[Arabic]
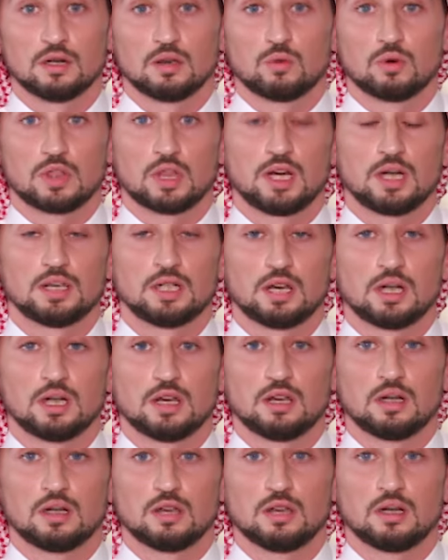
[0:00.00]
وضعنا
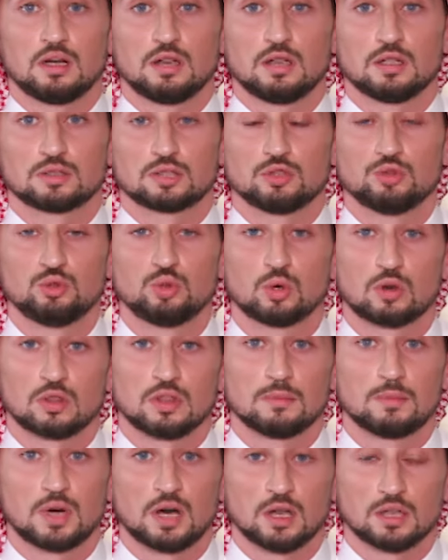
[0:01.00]
آه، آه، صندوق
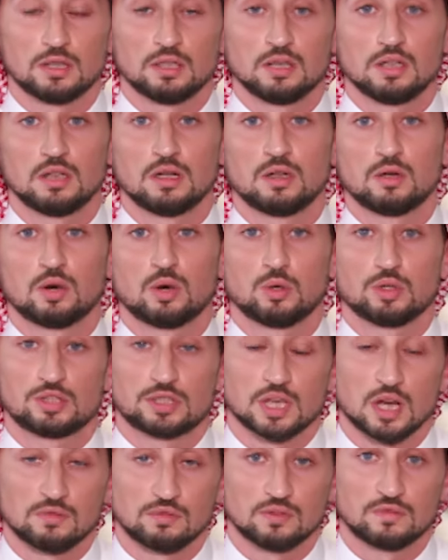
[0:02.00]
ضمان وهو
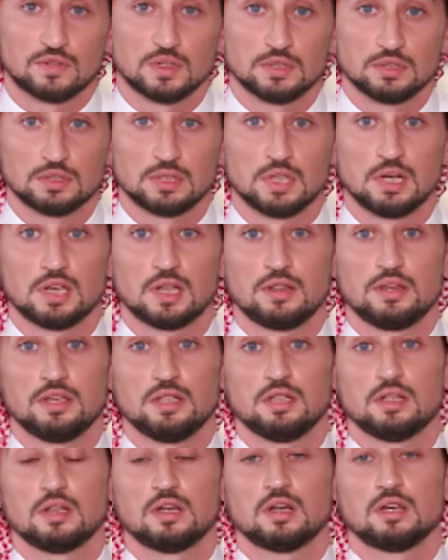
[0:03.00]
السافو فند
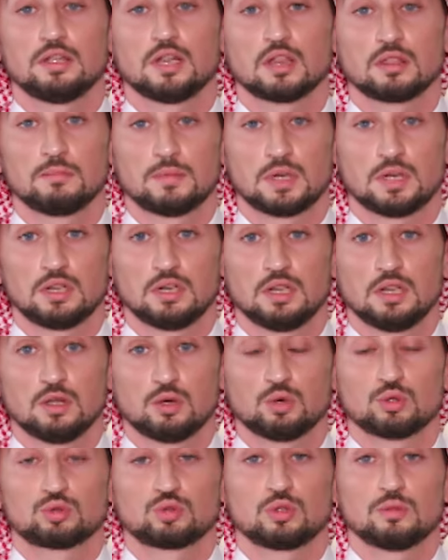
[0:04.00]
الذي يضمن
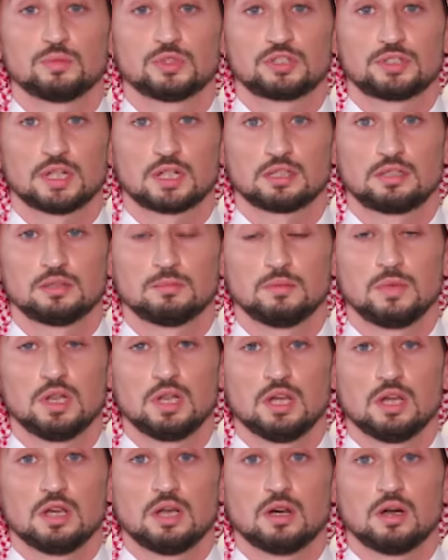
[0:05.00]
اصول المستخدم
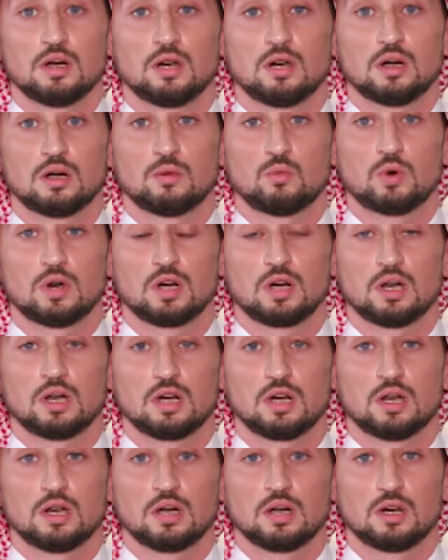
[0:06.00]

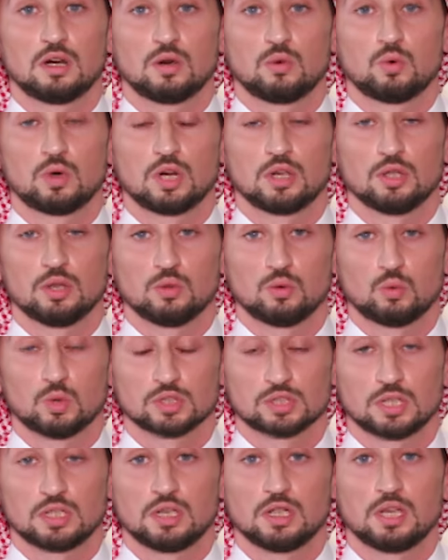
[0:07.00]

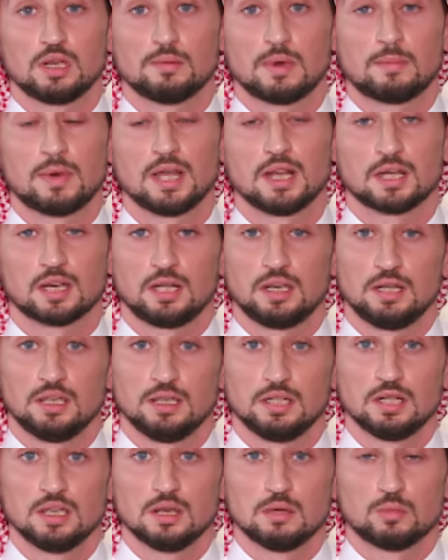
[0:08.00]
ووصل المبالغ
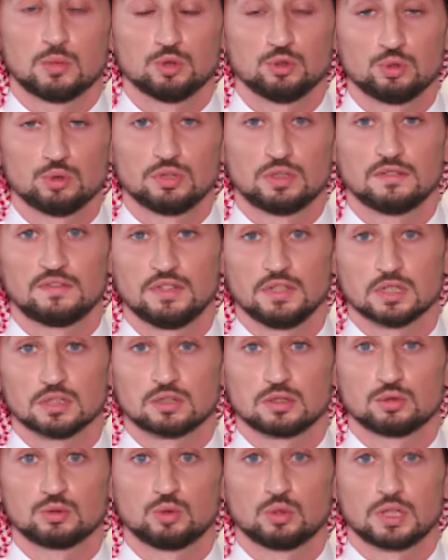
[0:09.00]
اللي موجوده في
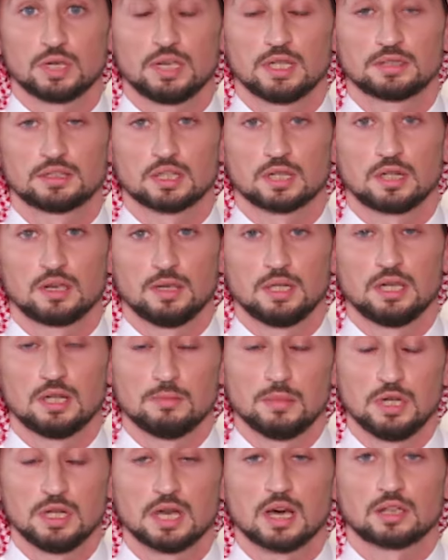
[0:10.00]
الصندوق الى تقريبا الى
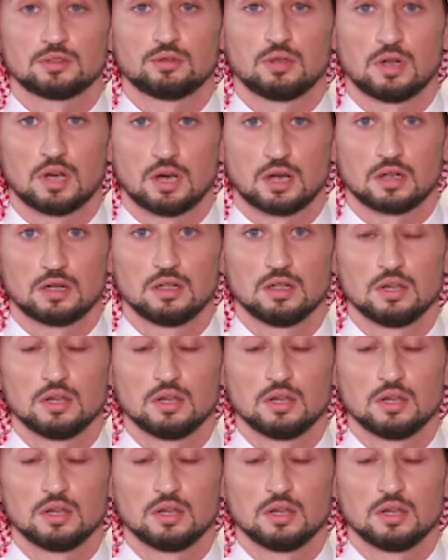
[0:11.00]
مليار دولار